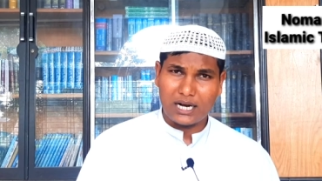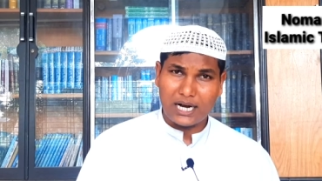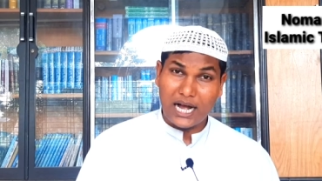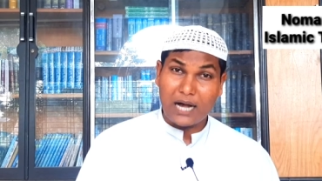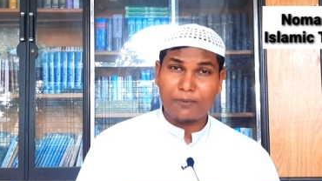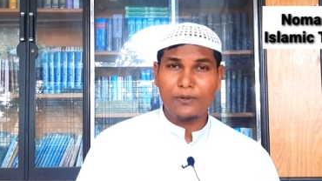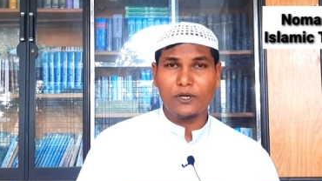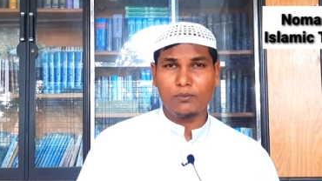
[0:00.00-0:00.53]

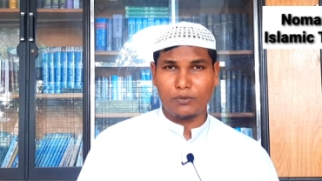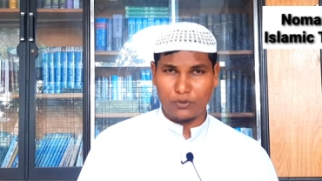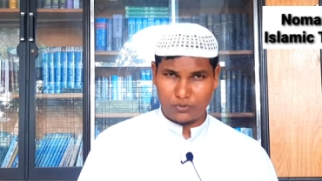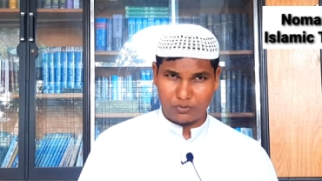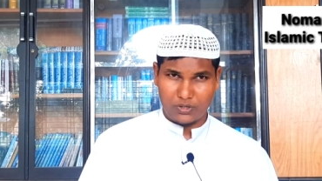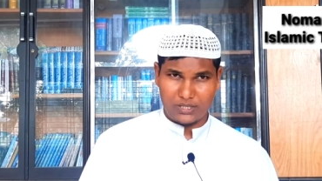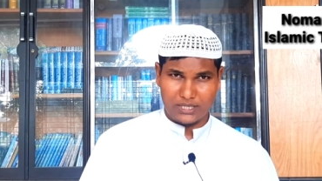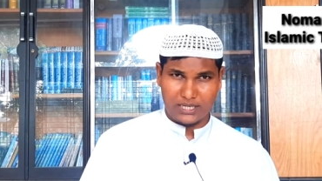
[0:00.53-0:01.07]
কাফের
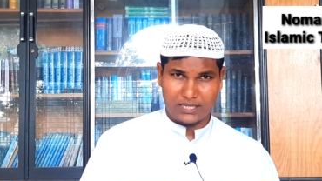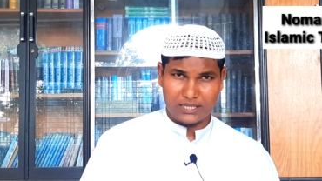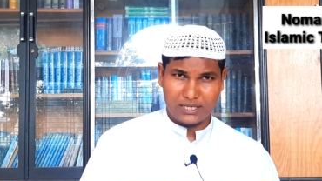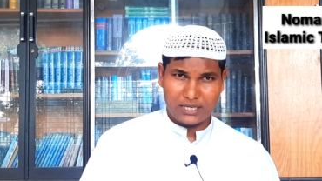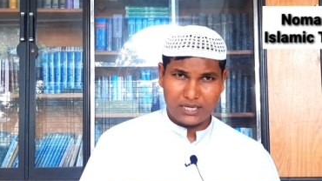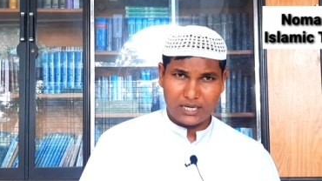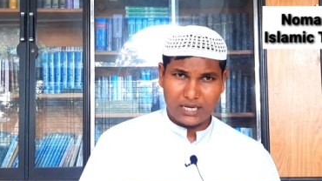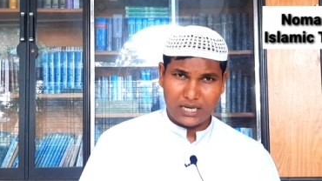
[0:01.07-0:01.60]
ফতোয়া দেয়
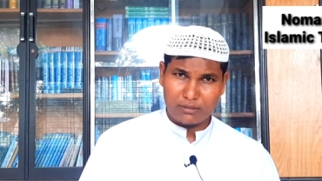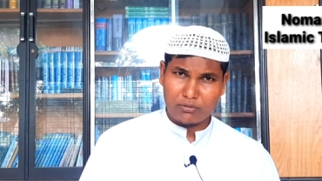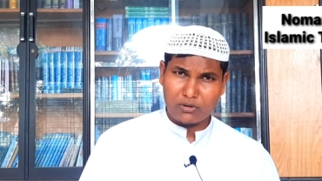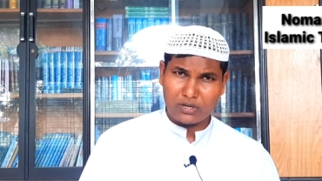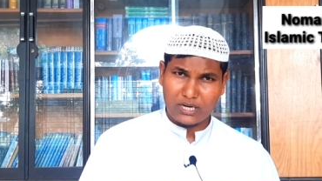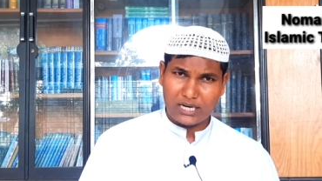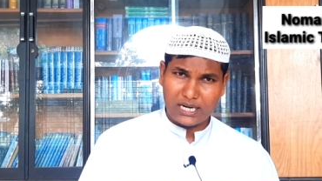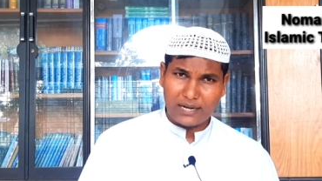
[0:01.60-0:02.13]
এবং
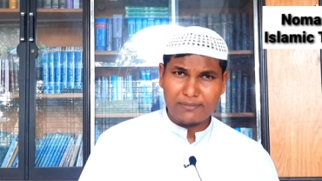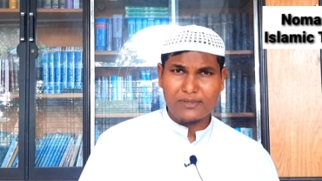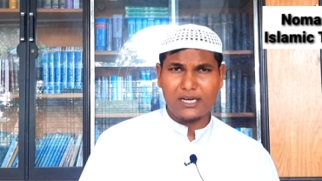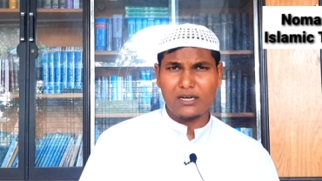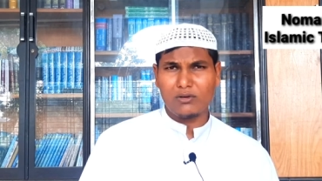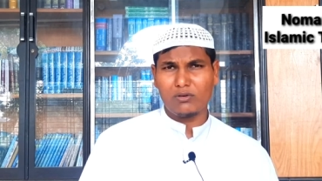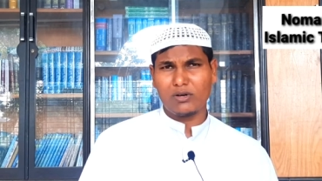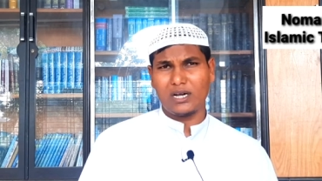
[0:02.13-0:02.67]

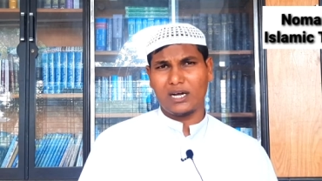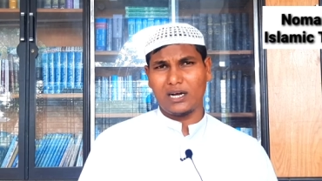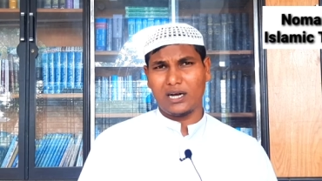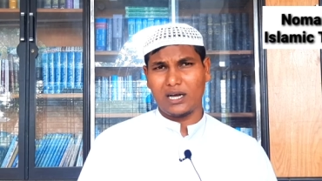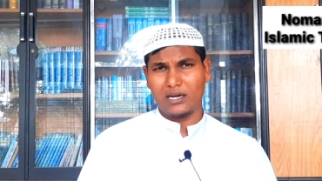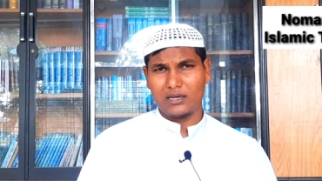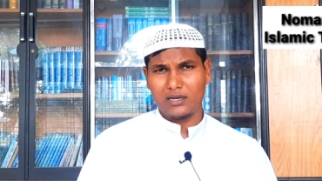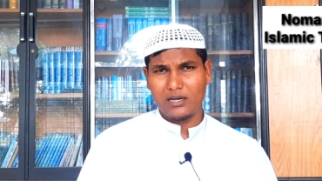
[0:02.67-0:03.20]
কাবিরা
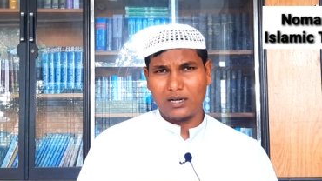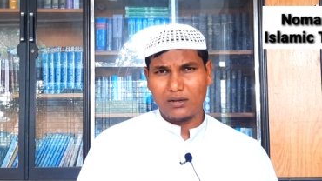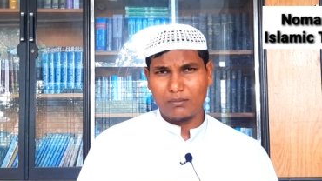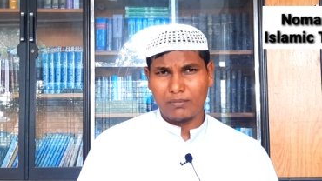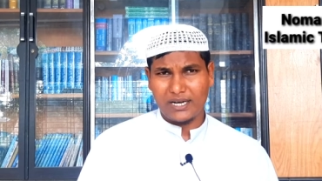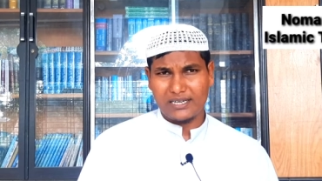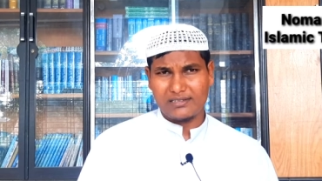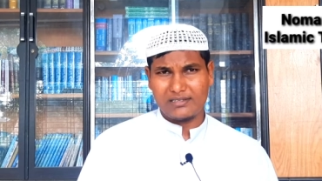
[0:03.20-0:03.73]
গুণাগার
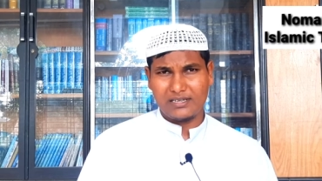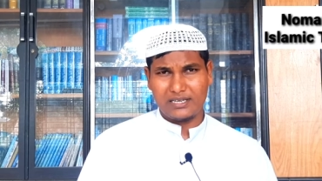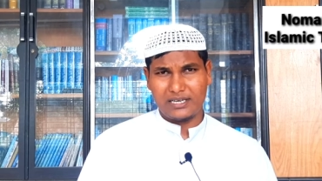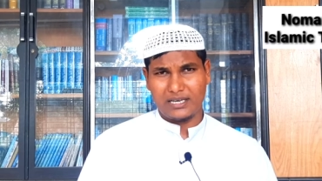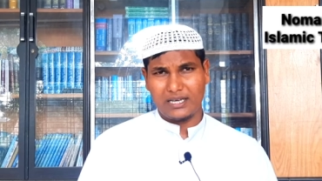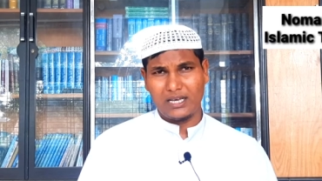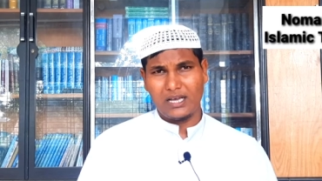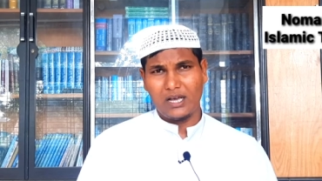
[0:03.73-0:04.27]
ব্যক্তিকে